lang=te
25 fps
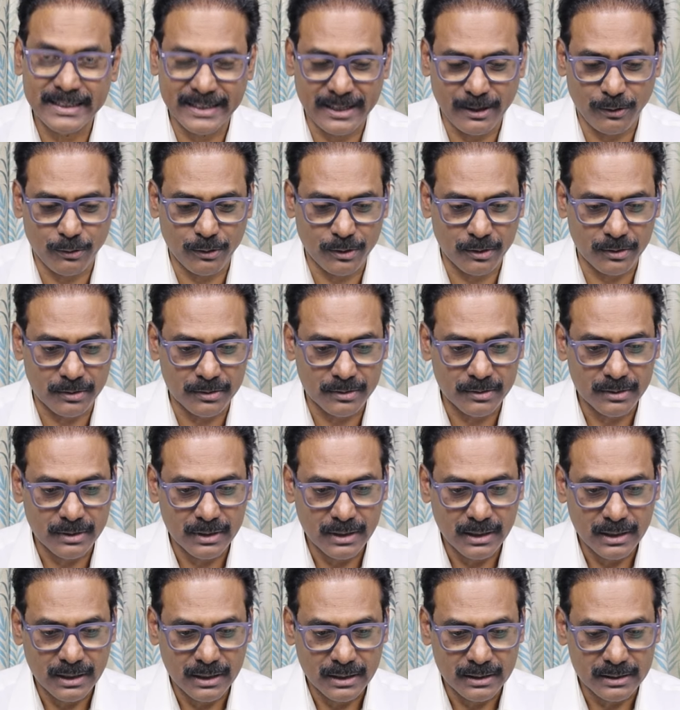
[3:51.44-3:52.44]
ఇంకెవరో
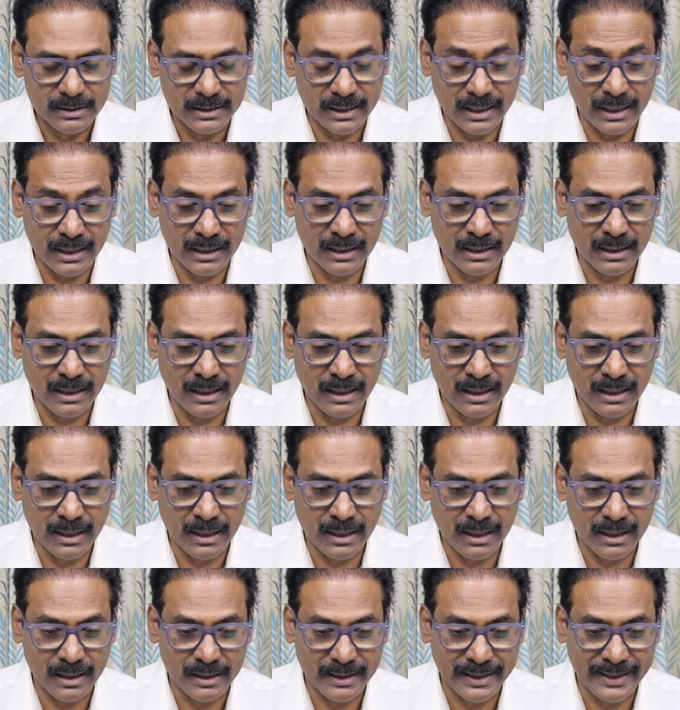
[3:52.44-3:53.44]
తెలంగాణ
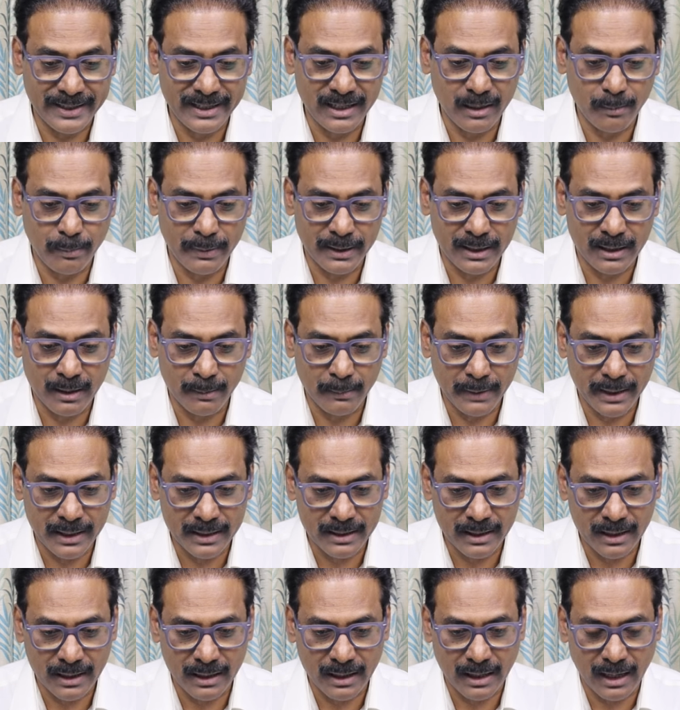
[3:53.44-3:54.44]
రెడ్డి బిడ్డ
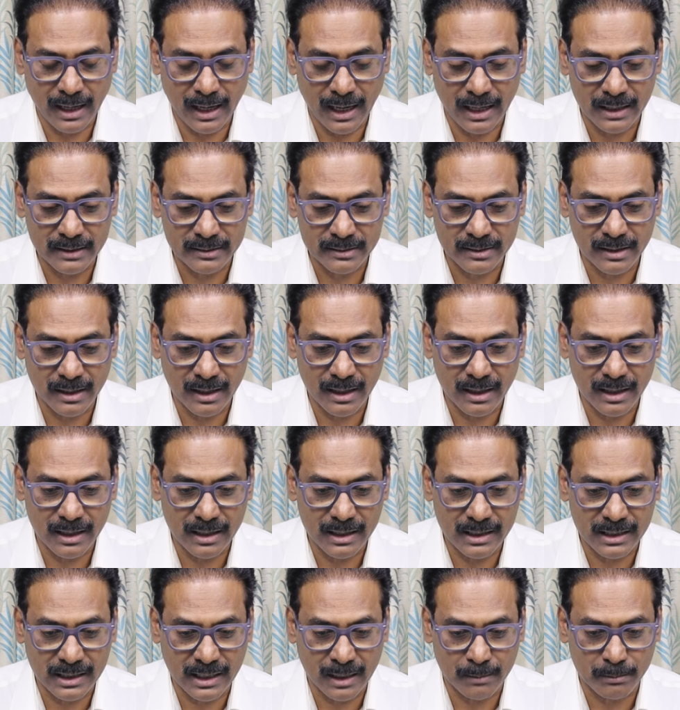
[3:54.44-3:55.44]
మీద ఆంధ్ర
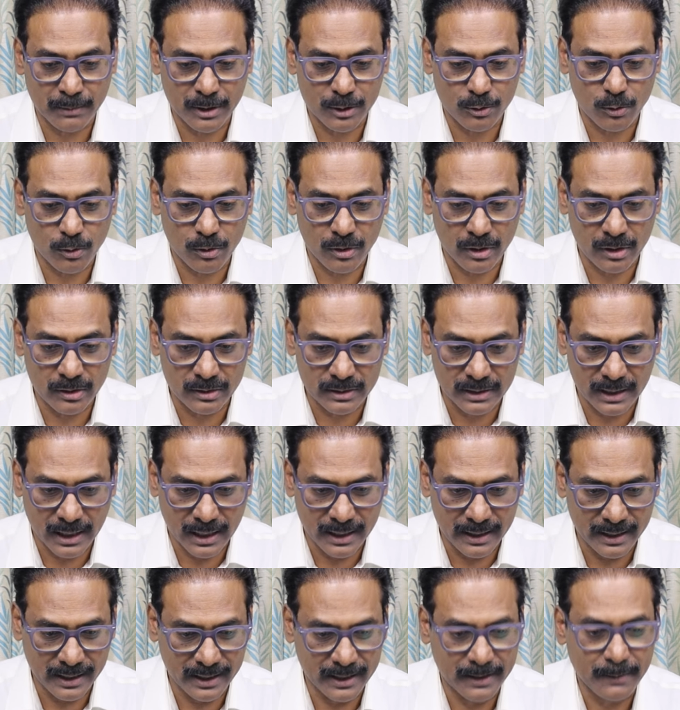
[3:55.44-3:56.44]
కమ్మకుక్కలు
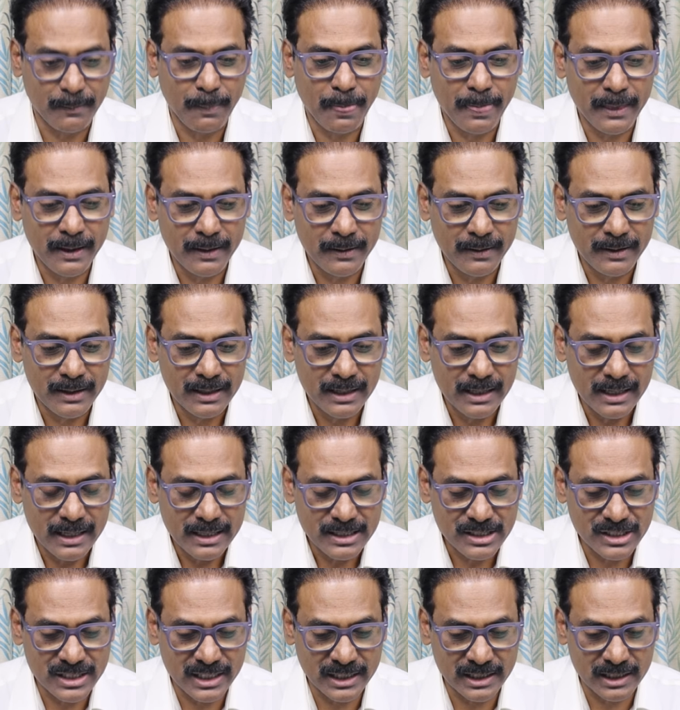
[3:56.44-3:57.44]
దాడి
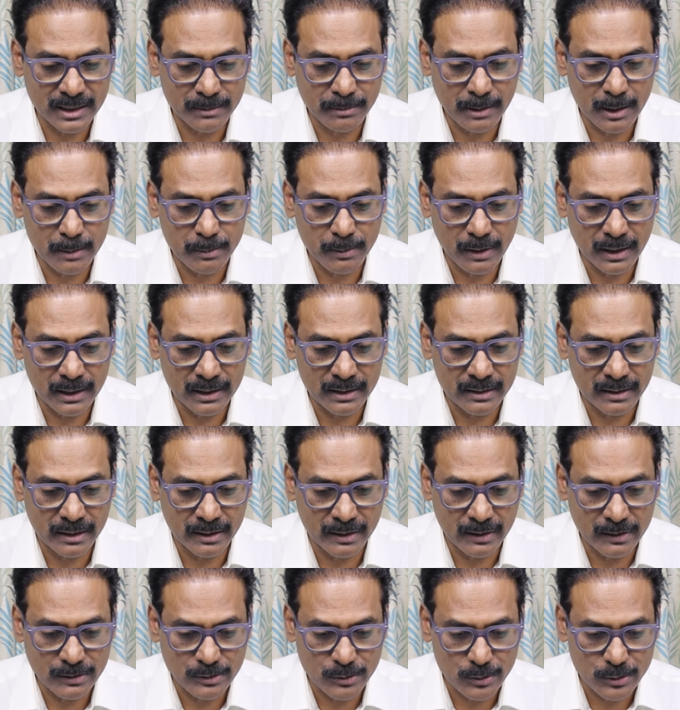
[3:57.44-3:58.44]
చంద్రబాబు
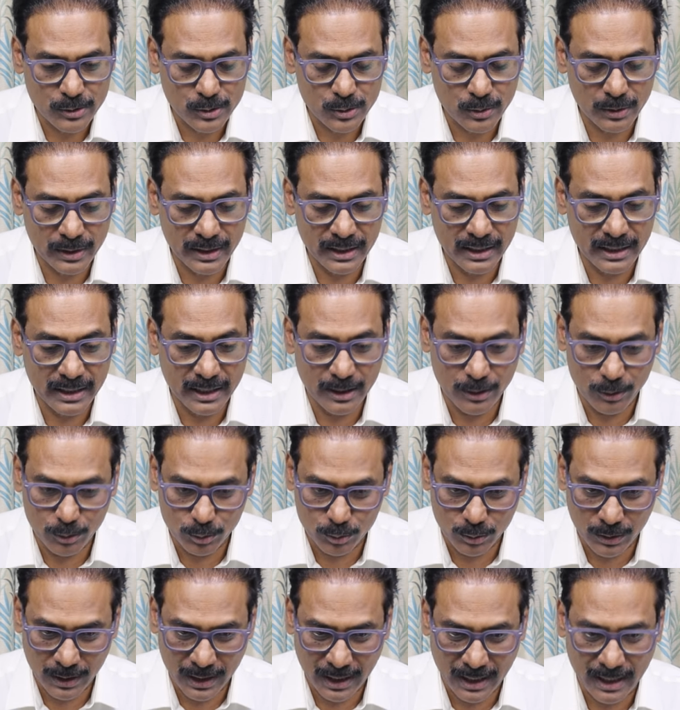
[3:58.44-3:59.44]
అండదండలు చూసుకొని
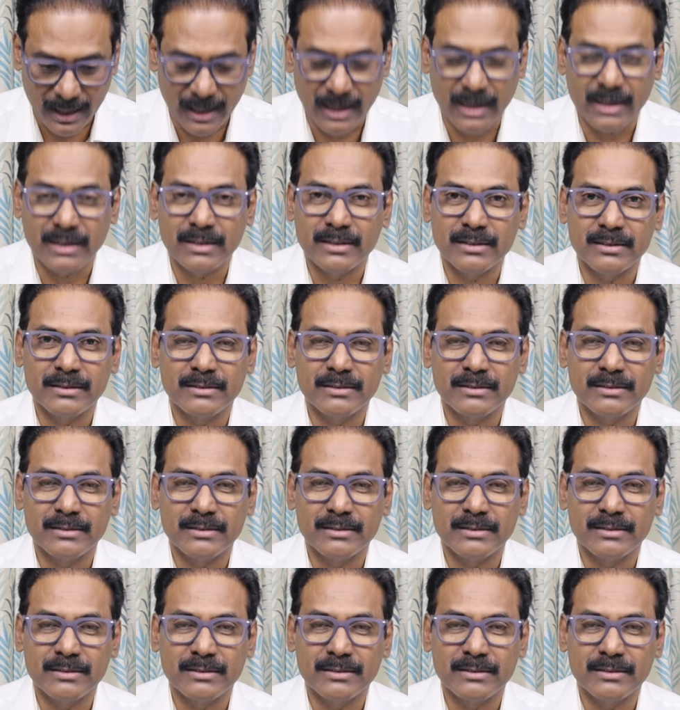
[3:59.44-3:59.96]
ఎగురుతున్నారా